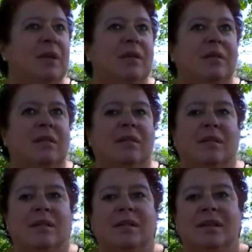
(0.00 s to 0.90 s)

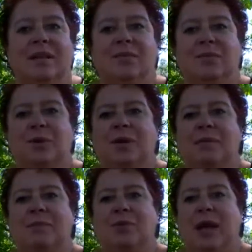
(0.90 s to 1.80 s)
euh, il faut quand
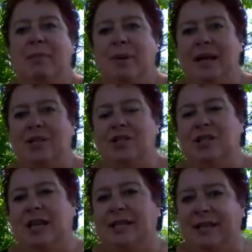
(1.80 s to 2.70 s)
même de la place
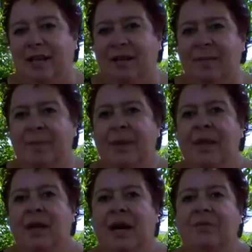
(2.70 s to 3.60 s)
chacun
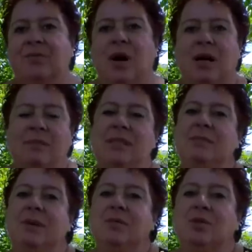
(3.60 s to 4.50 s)
avoir un
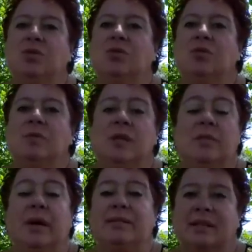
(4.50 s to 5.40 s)
minimum
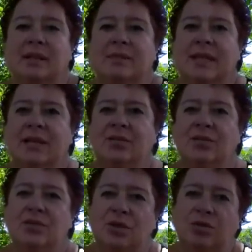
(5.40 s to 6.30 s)
d'autonomie, bah, c'est comme ça
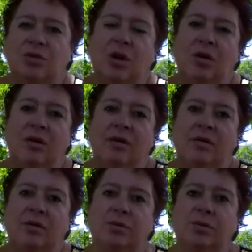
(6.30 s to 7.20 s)
que j'entends euh,
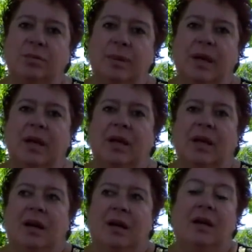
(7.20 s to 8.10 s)
le couple.
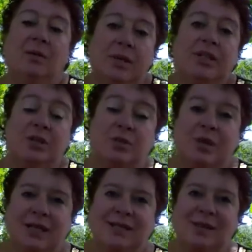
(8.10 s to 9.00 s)
Euh, oui, je
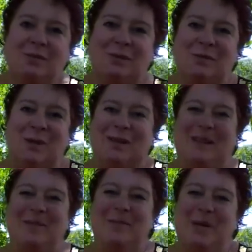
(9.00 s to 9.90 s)
suis restée en couple
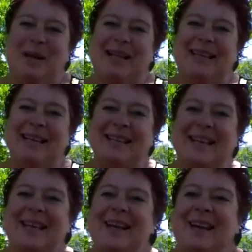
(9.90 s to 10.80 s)
quand même pas mal
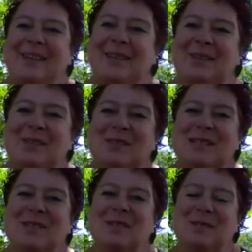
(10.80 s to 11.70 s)
d'années, donc je
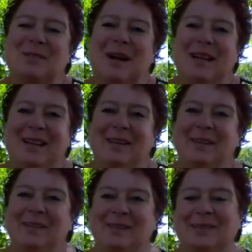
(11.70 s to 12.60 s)
sais de quoi il en
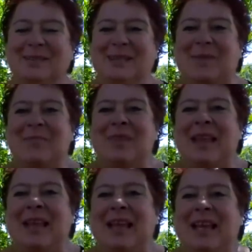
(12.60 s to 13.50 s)
retourne.
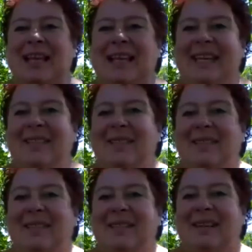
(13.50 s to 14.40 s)
Et
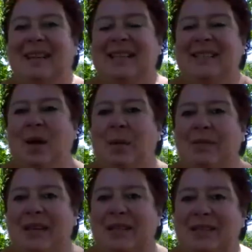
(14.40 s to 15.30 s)
euh, les hommes
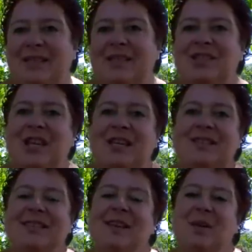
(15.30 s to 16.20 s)
avec qui j'ai
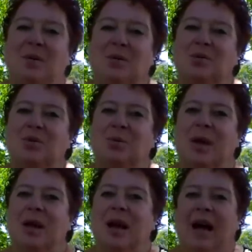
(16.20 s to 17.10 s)
été en
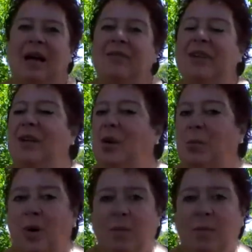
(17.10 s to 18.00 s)
couple avaient leurs
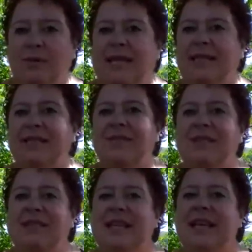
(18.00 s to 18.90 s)
propres
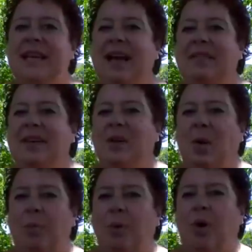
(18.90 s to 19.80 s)
activités, avaient
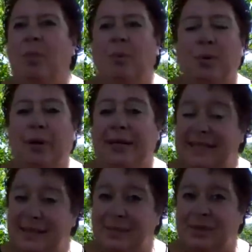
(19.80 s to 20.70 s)
leur propre
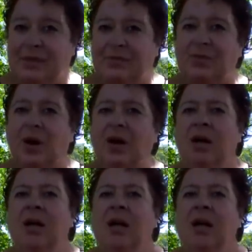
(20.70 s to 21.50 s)
rythme des fois,